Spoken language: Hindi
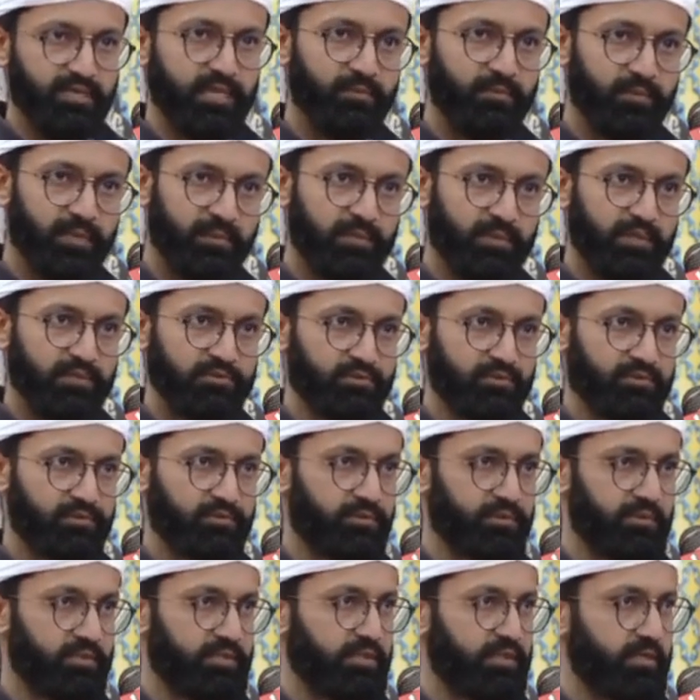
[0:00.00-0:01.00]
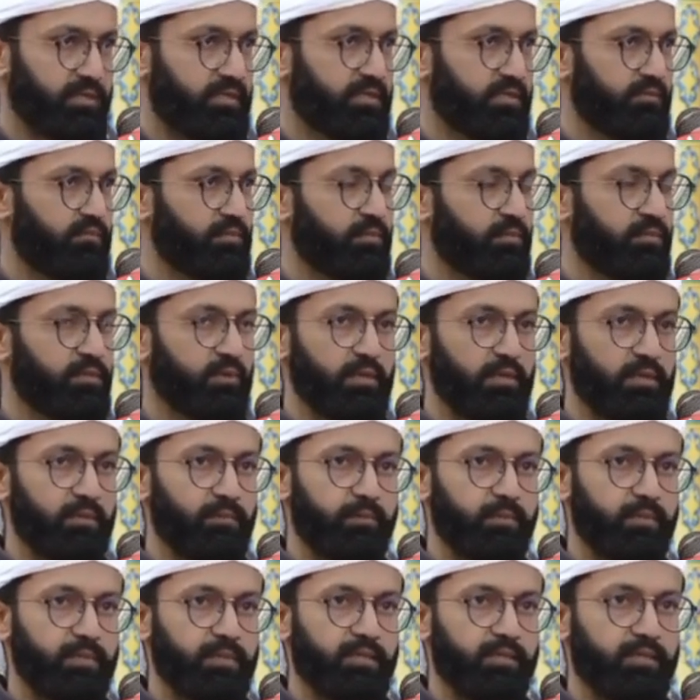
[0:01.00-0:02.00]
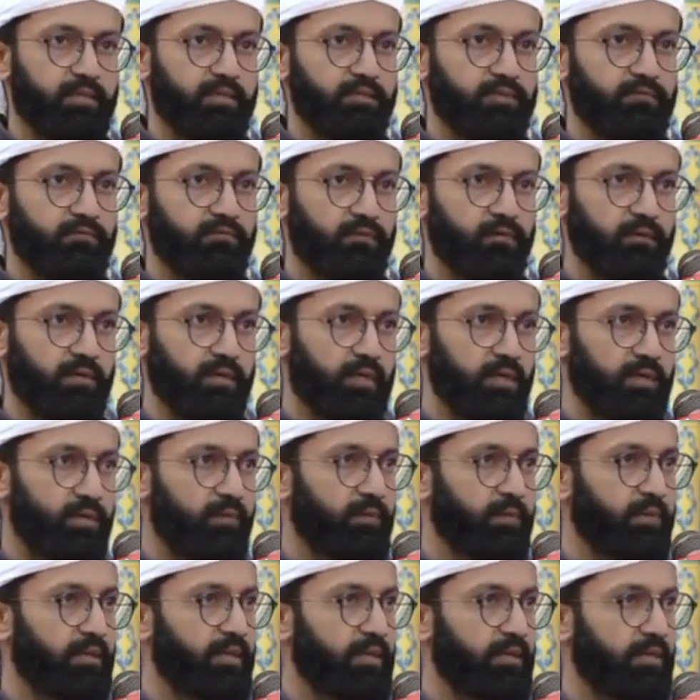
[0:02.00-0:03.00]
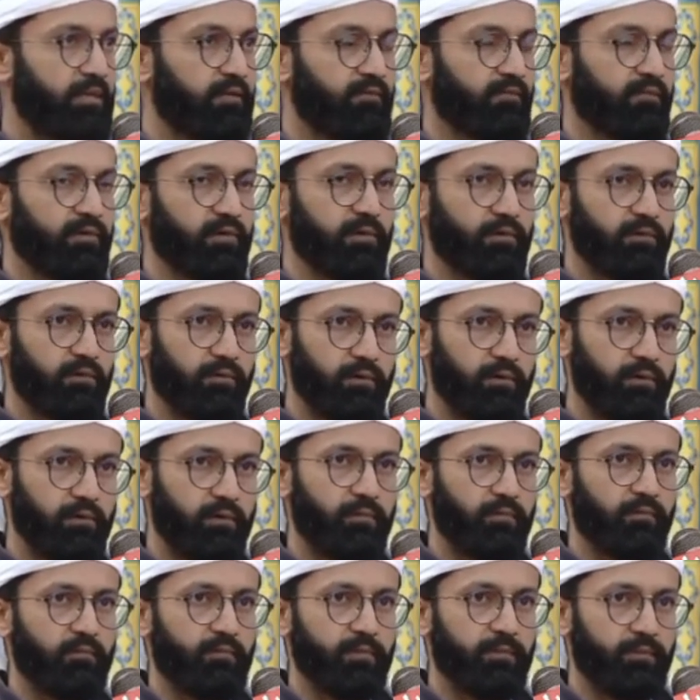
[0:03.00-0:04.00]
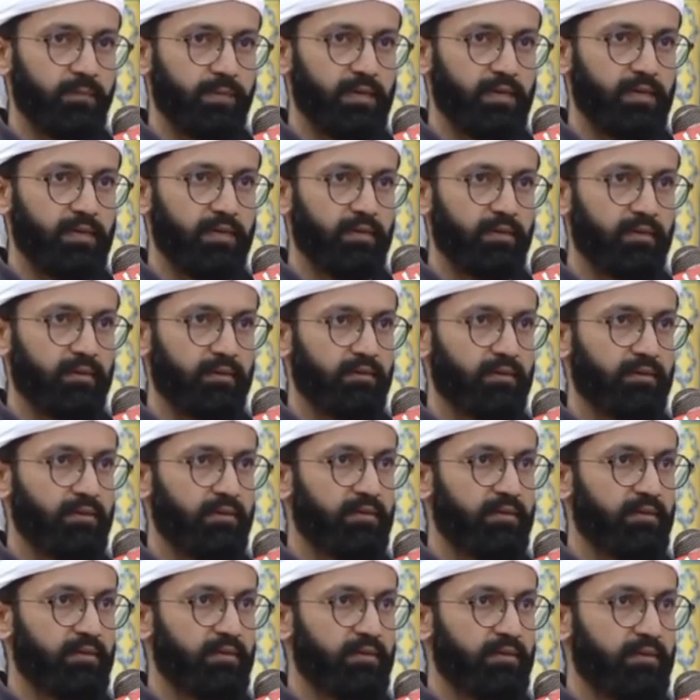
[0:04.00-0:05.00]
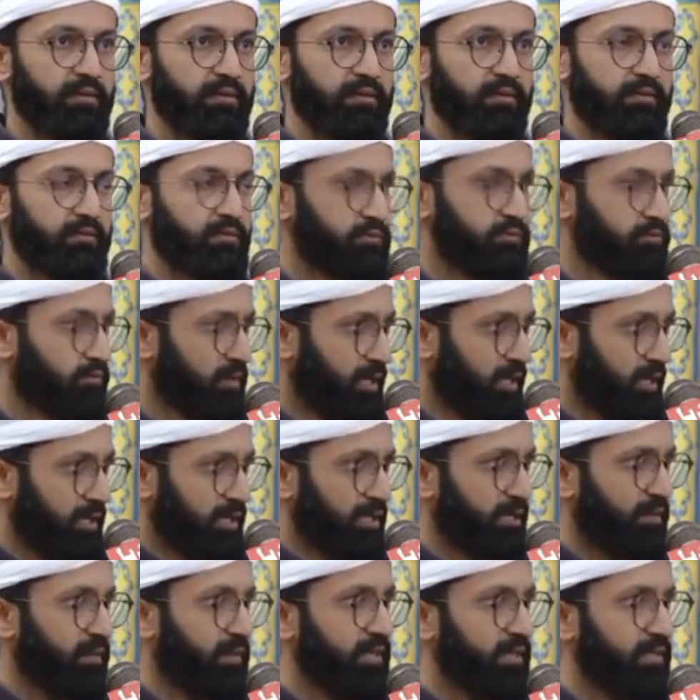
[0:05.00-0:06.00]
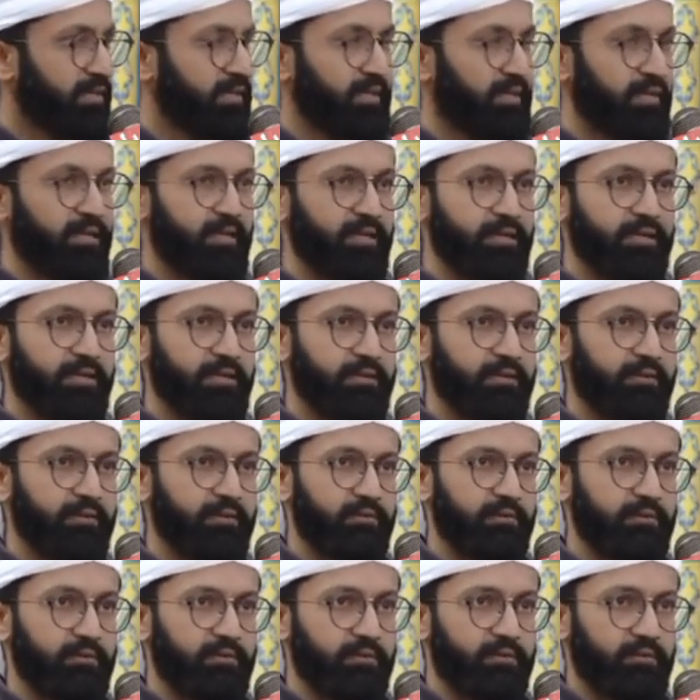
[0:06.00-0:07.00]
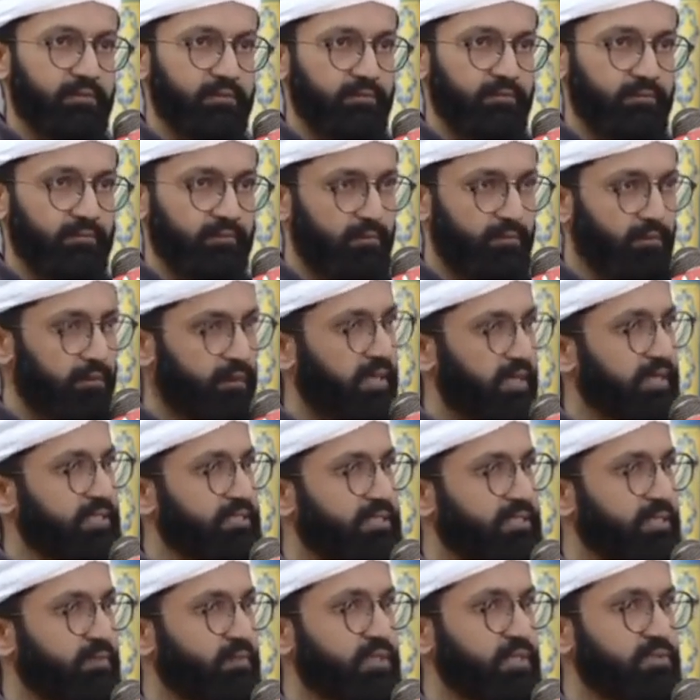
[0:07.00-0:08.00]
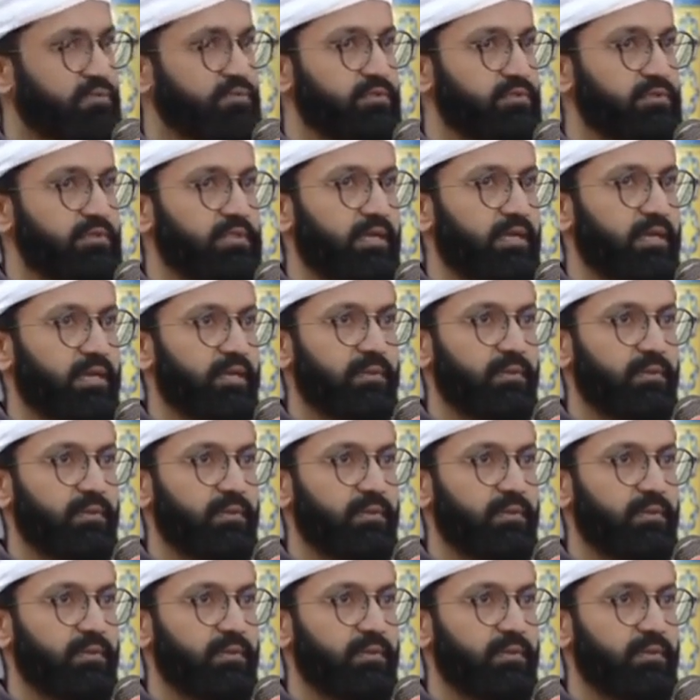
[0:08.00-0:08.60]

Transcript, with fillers: दिल में महसूस होती है ना वो मोहब्बत वो गर्मी वो कुर्ब वो प्यार जो आगे बैठे हैं वो कैसे महसूस करें